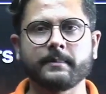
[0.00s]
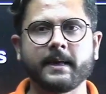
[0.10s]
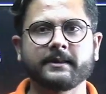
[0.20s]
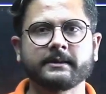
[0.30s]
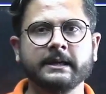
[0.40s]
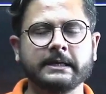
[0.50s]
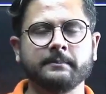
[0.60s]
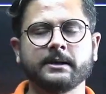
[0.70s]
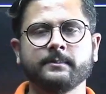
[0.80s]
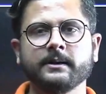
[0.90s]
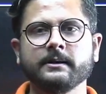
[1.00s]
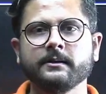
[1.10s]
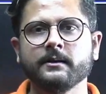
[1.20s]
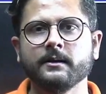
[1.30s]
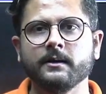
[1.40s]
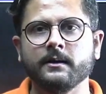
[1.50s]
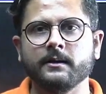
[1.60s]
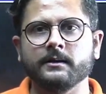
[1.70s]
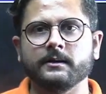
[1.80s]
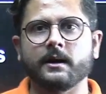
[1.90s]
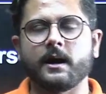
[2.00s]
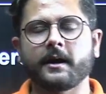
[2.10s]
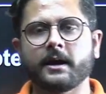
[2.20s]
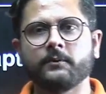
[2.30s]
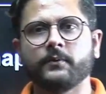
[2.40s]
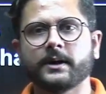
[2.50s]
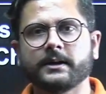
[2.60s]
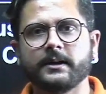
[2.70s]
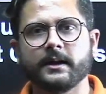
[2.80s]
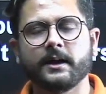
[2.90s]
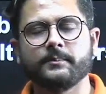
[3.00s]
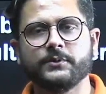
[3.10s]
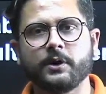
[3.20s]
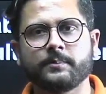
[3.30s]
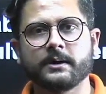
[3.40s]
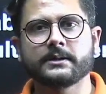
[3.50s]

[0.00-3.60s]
सकते हैं टाइम टेबल अगर आप वर्किंग हैं आप जॉब करते